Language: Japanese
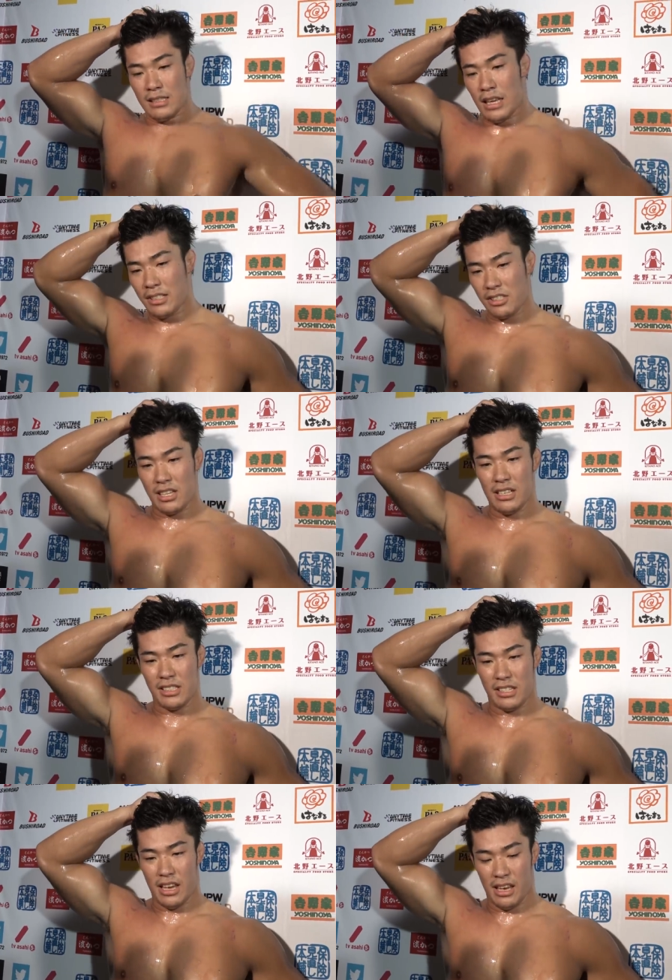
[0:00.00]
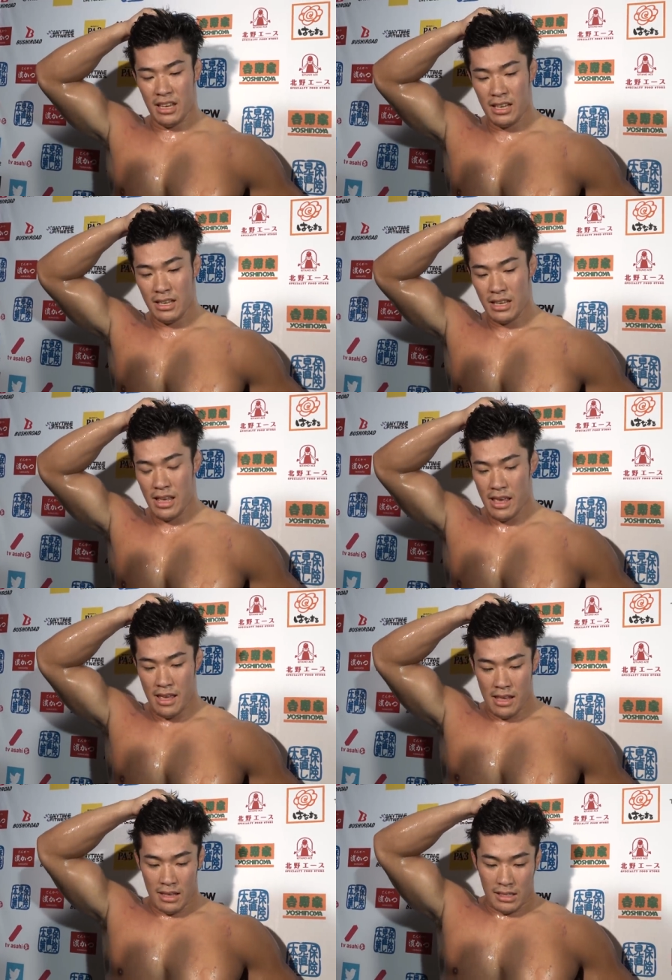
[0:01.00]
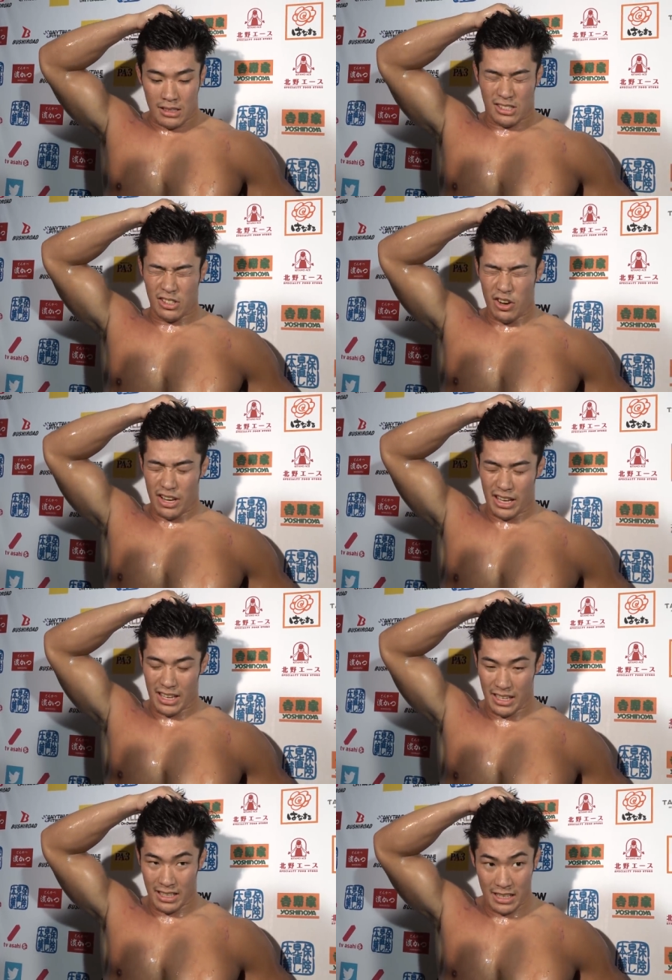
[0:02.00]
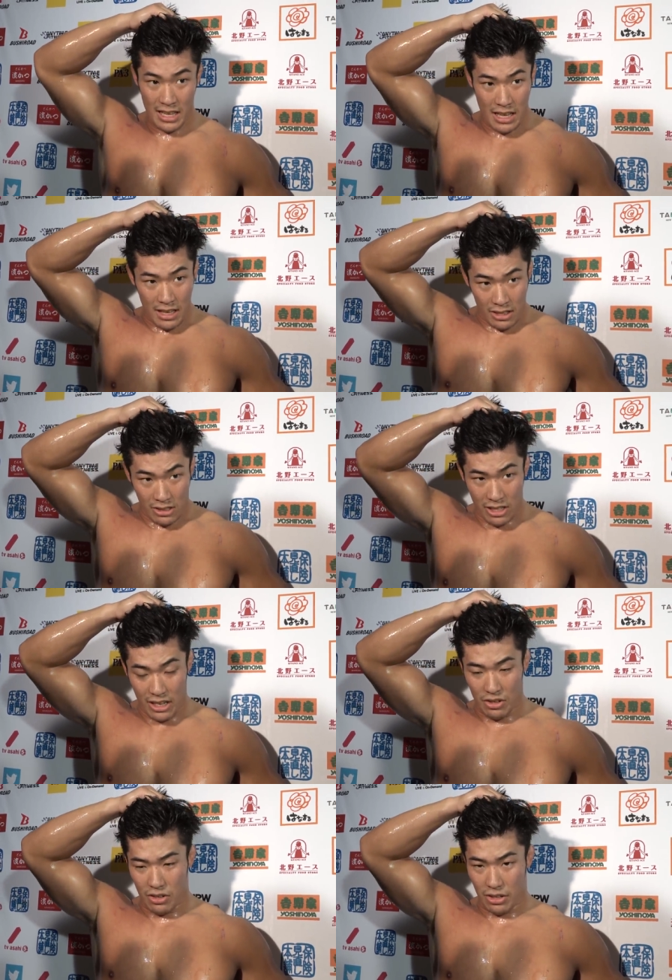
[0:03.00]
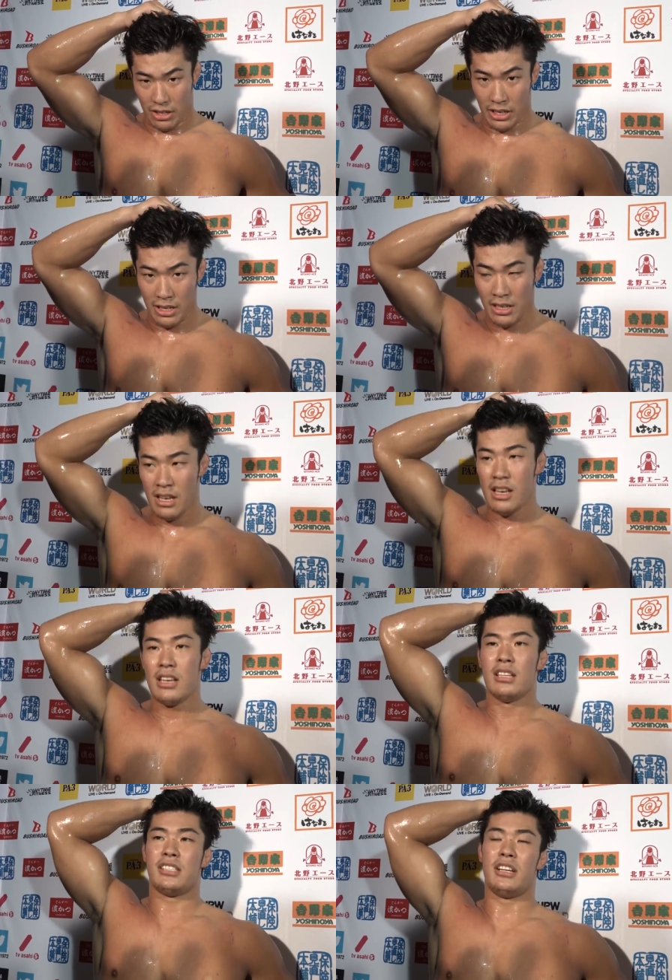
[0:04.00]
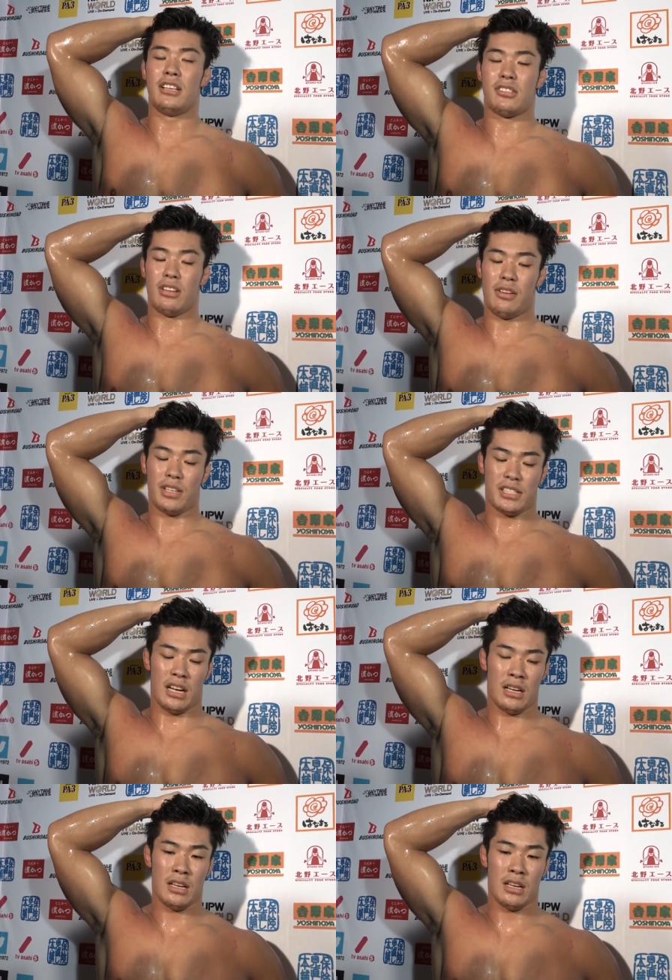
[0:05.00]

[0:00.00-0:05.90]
最終戦にしてすごい悔いが残るシリーズとなりました。